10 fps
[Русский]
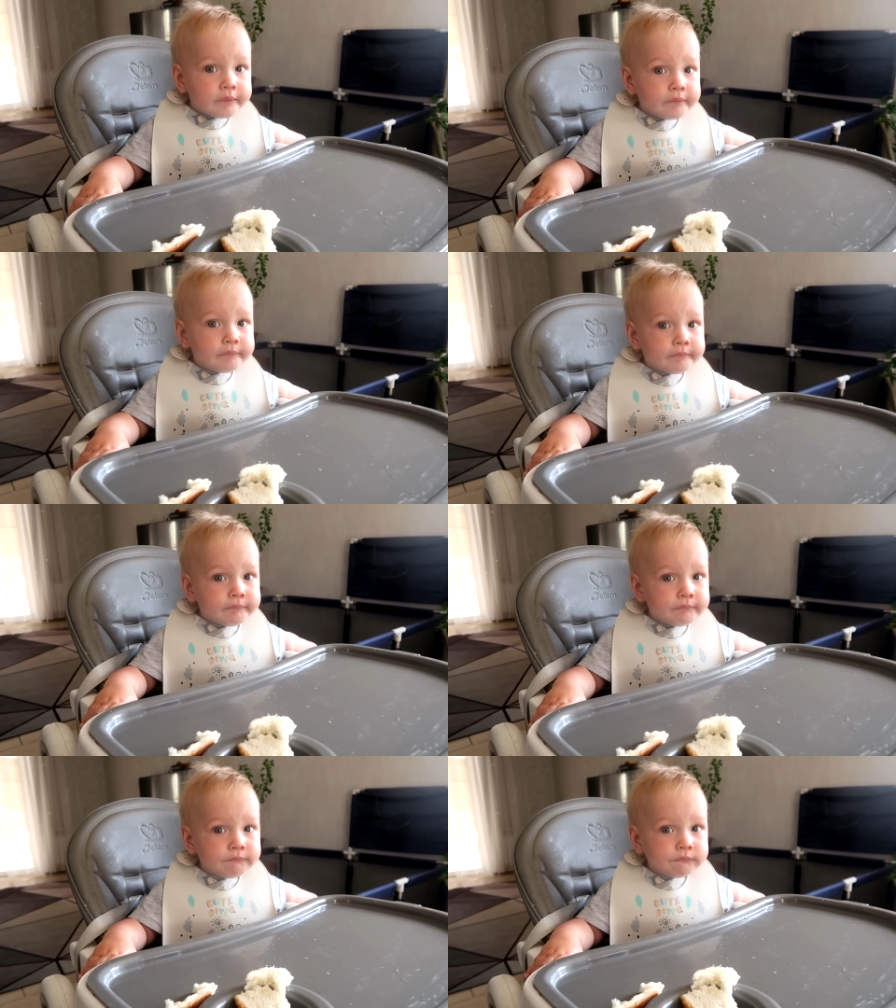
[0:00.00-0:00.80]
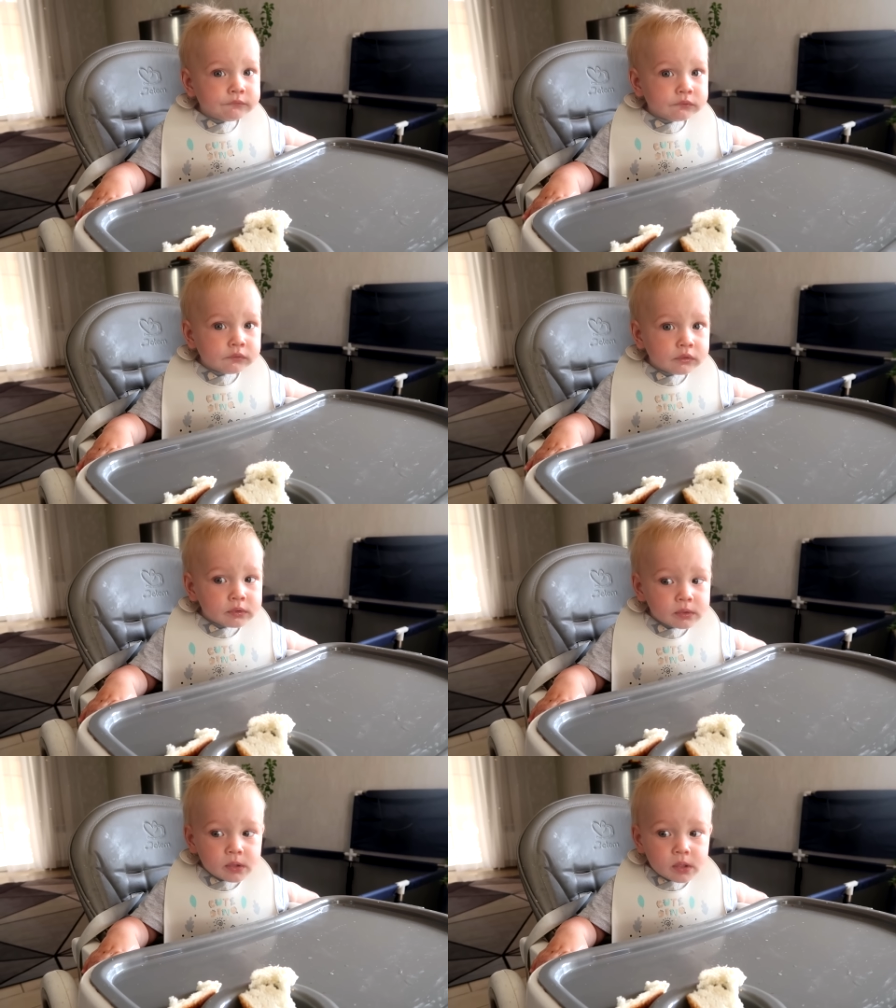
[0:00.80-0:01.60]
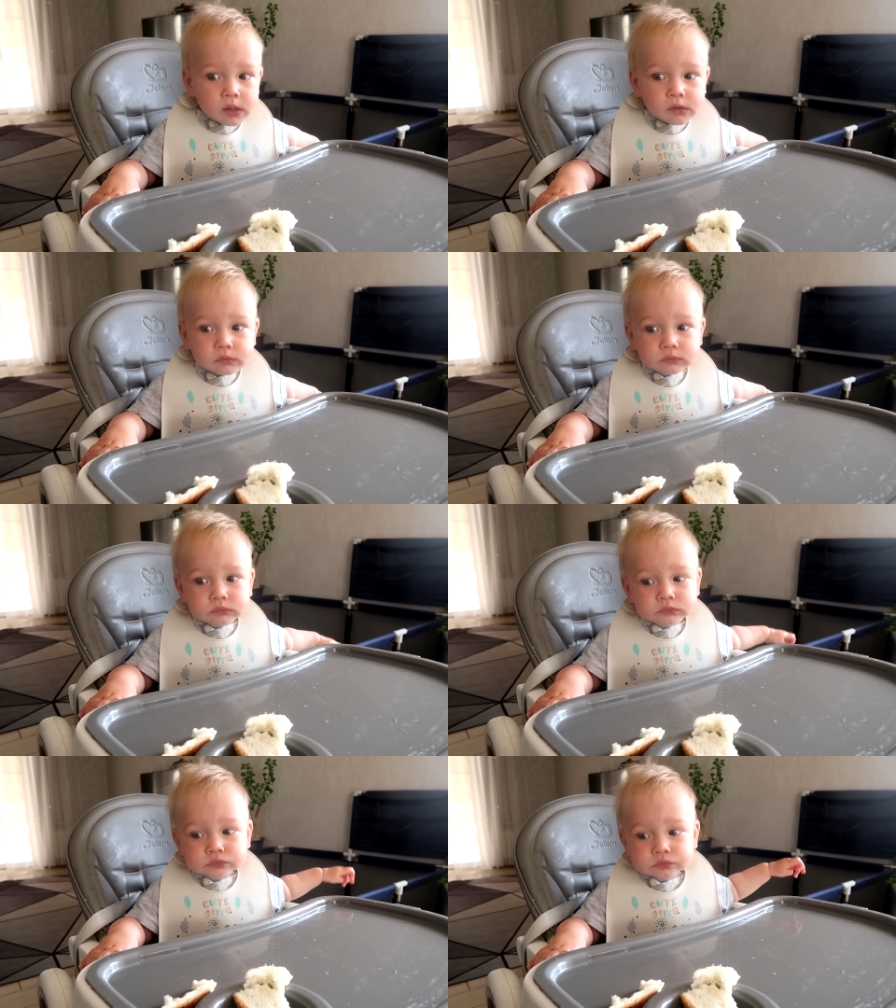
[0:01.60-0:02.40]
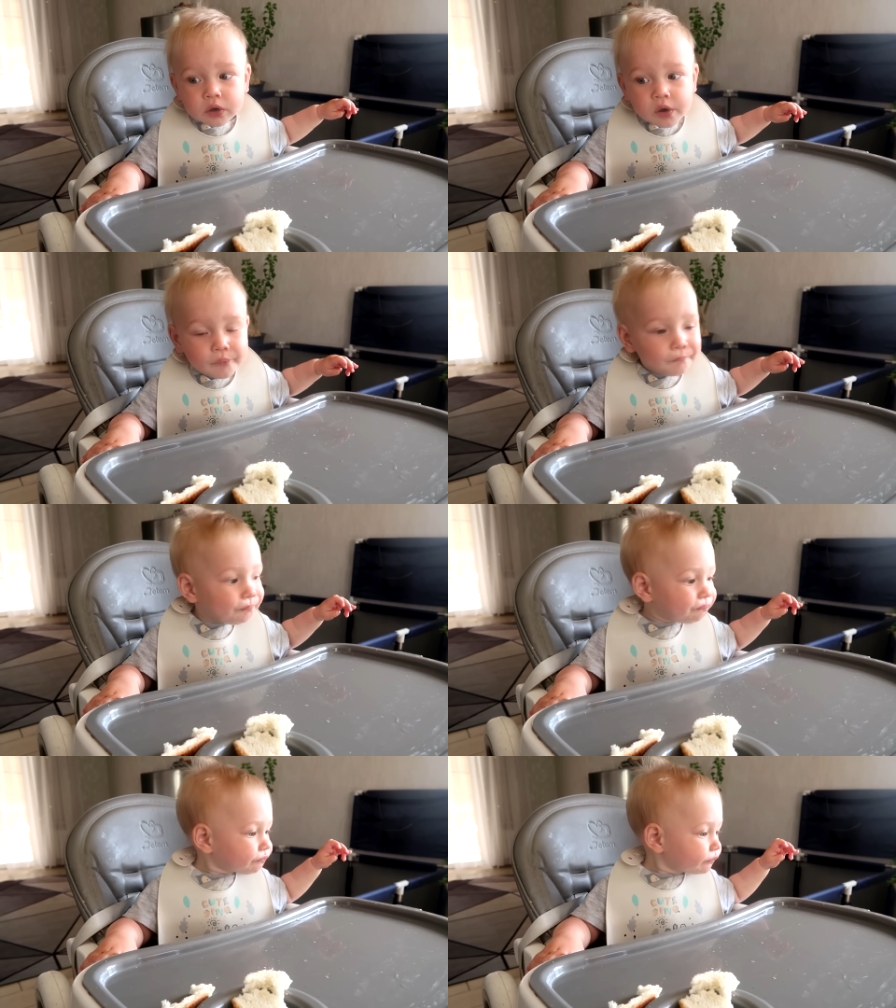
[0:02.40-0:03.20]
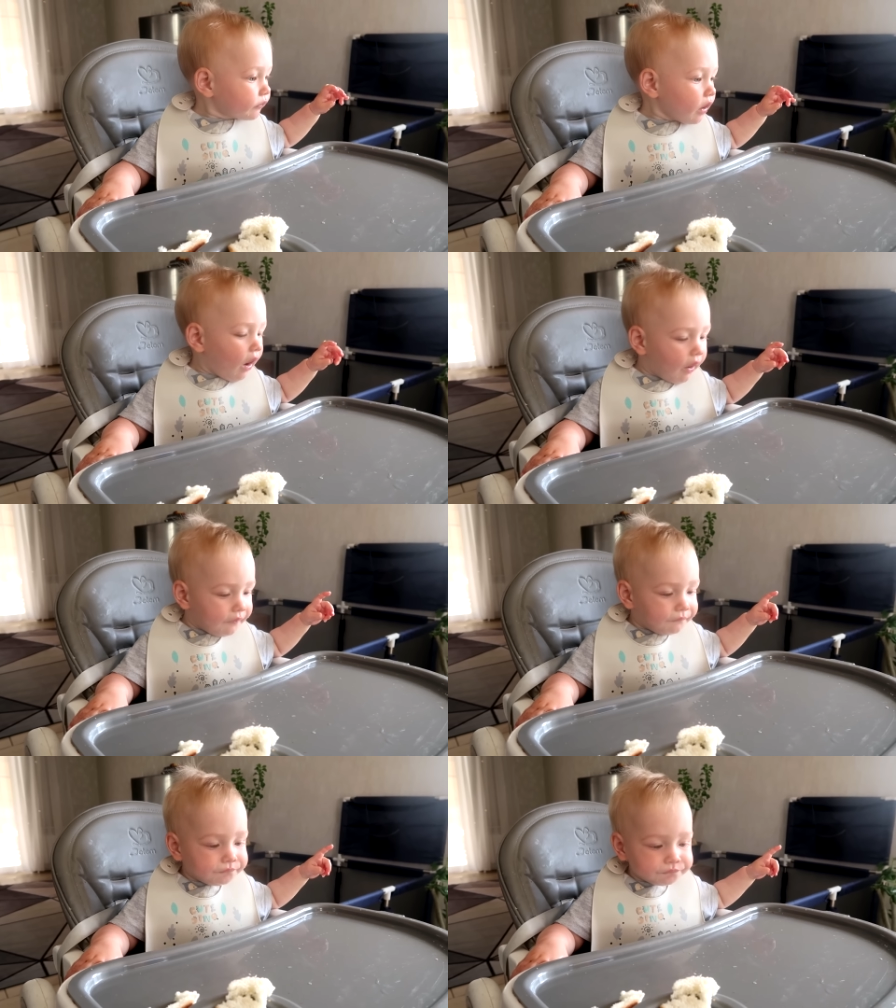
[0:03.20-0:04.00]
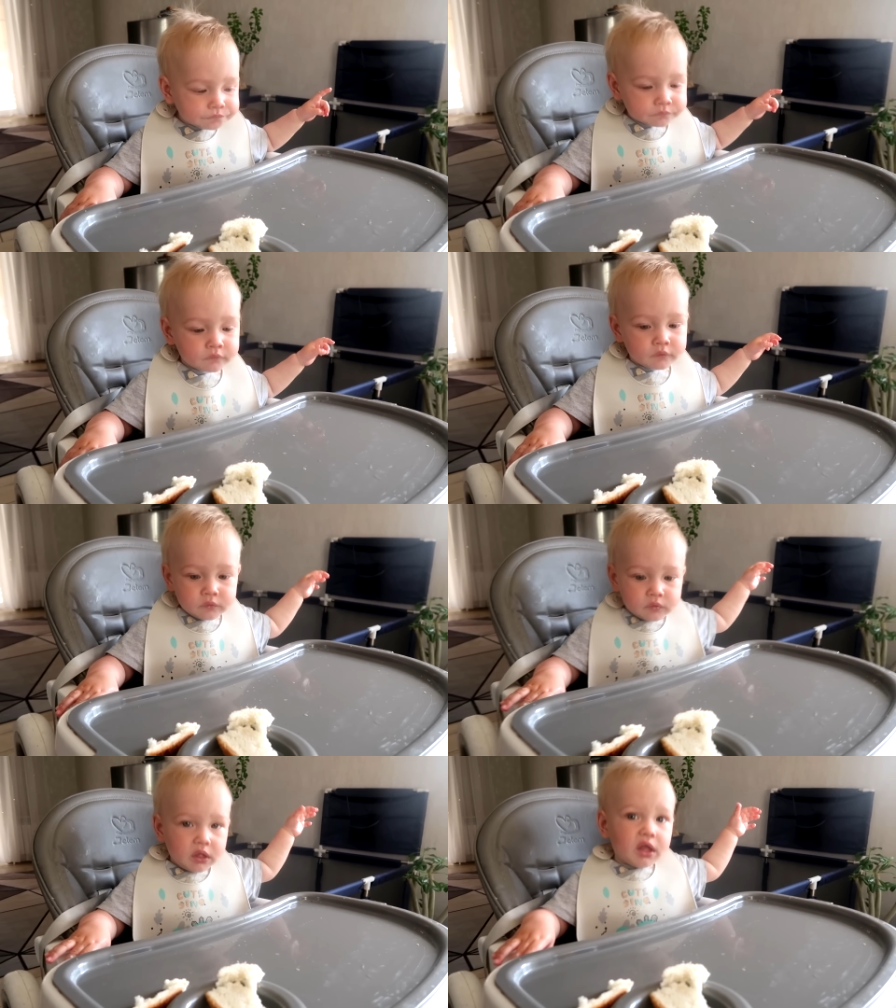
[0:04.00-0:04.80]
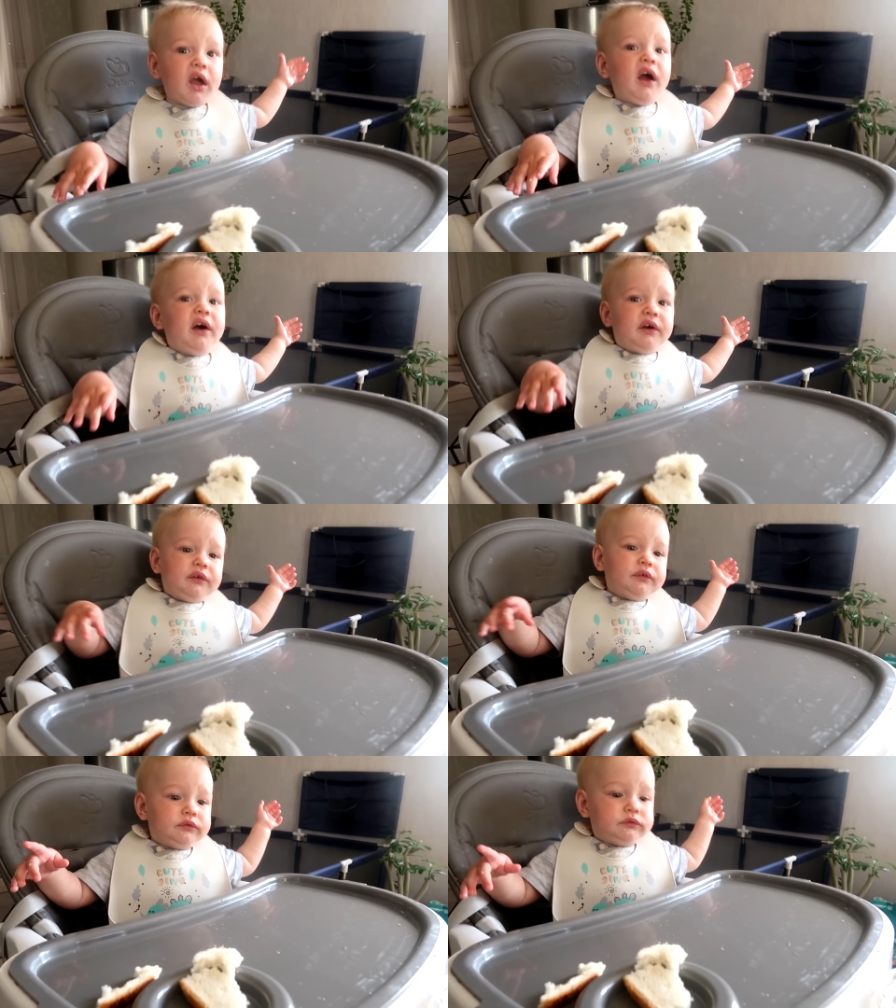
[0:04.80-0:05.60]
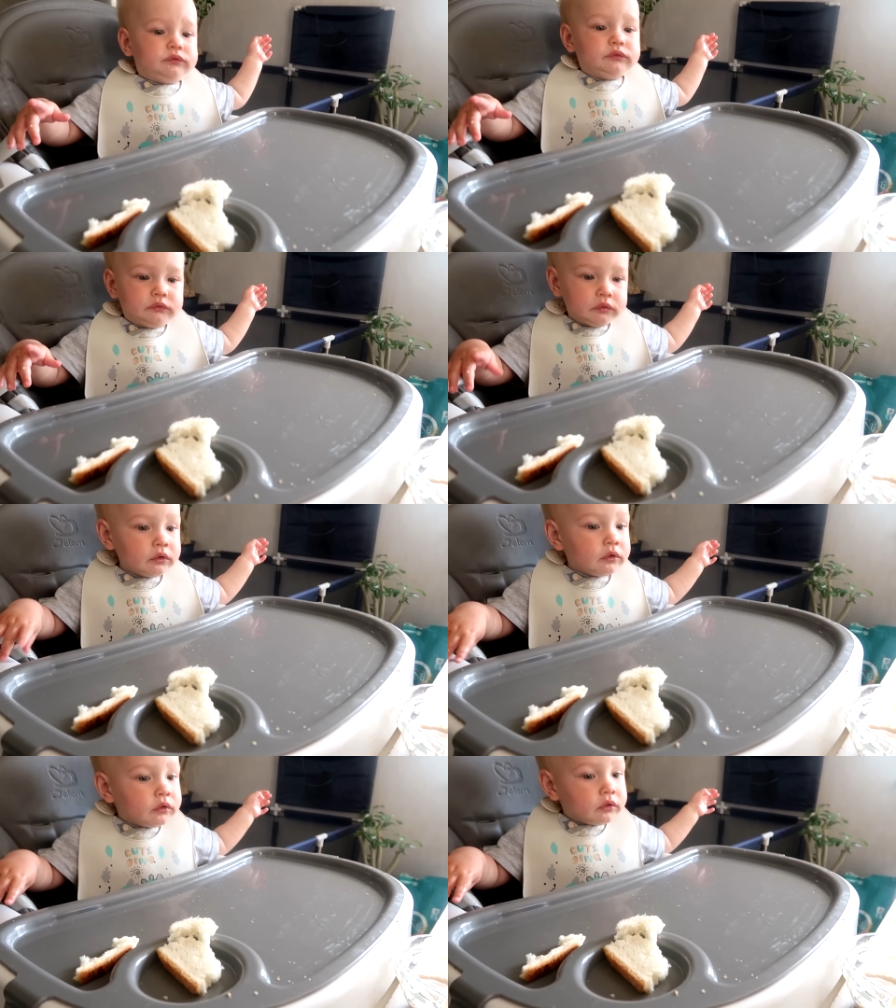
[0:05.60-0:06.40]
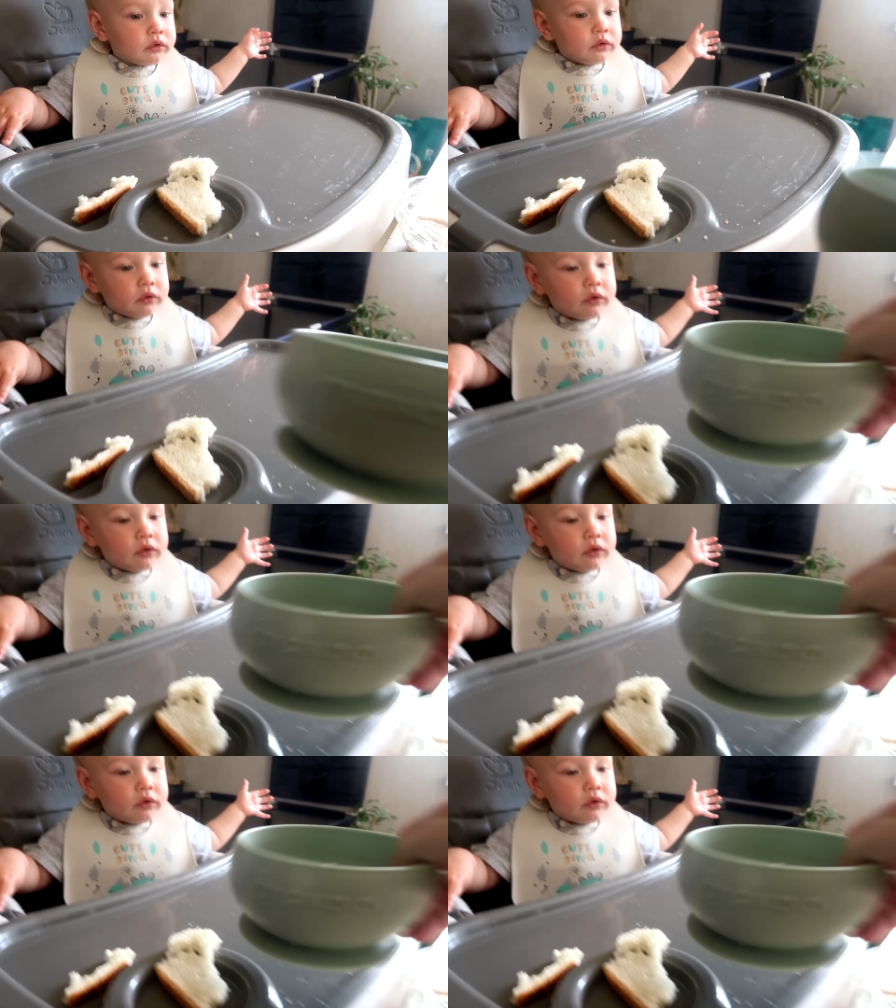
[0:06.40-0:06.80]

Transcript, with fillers: Пальчиком, да, Саша начал показывать все. Раньше просто как бы тянулся, а теперь все показывает пальчиком.